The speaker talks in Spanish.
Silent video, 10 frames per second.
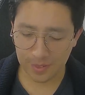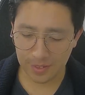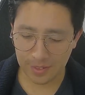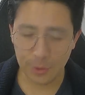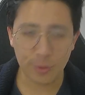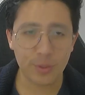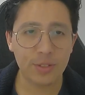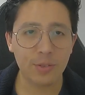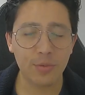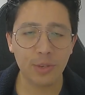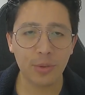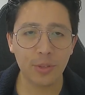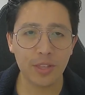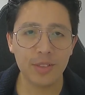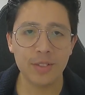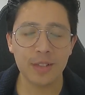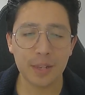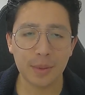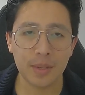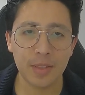Entonces tú ya no tienes esa
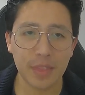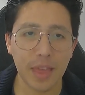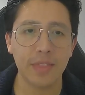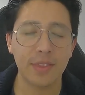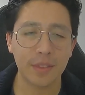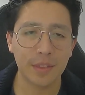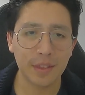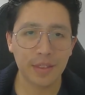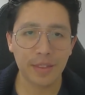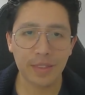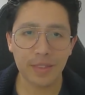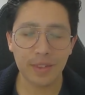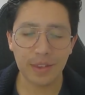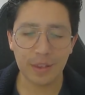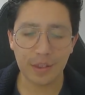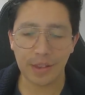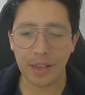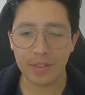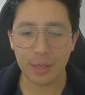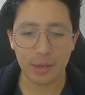libertad de
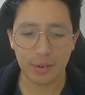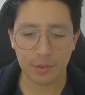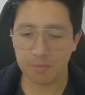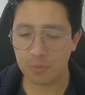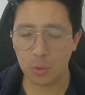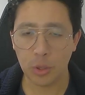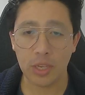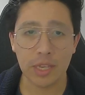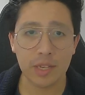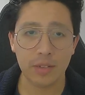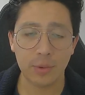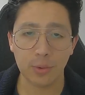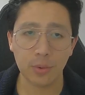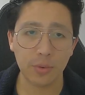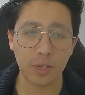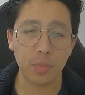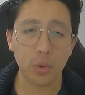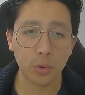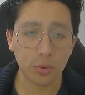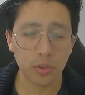hacer lo que quieras con el
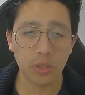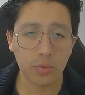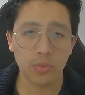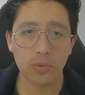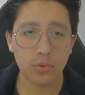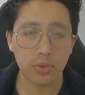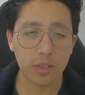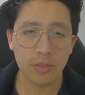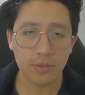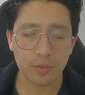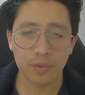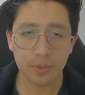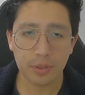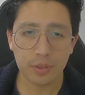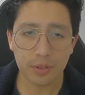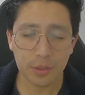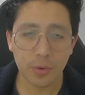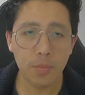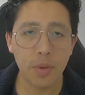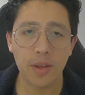producto que tú has
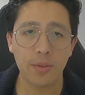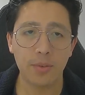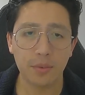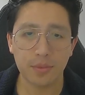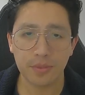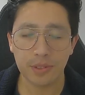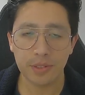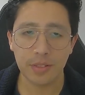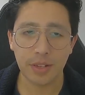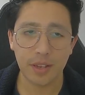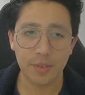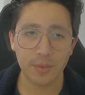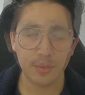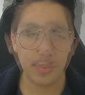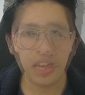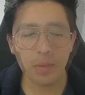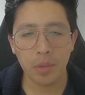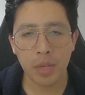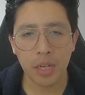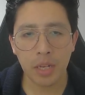comprado en este caso. El
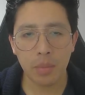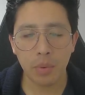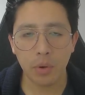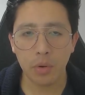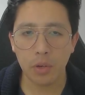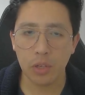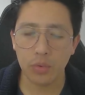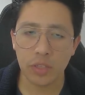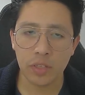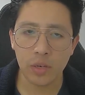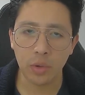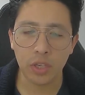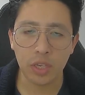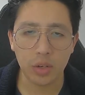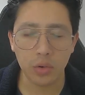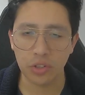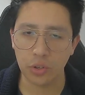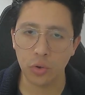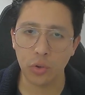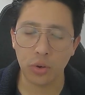primer ejemplo es una analogía con el
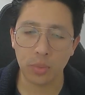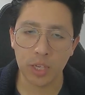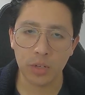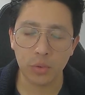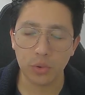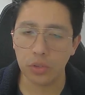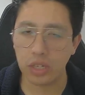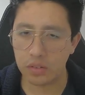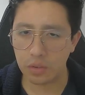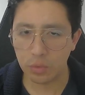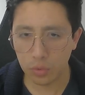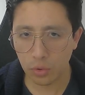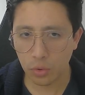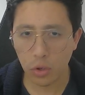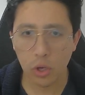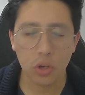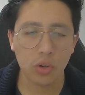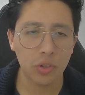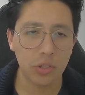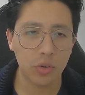código abierto y el segundo
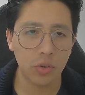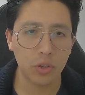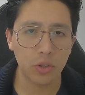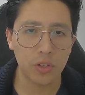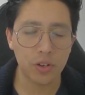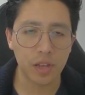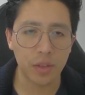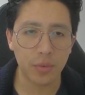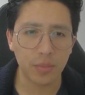con el código cerrado.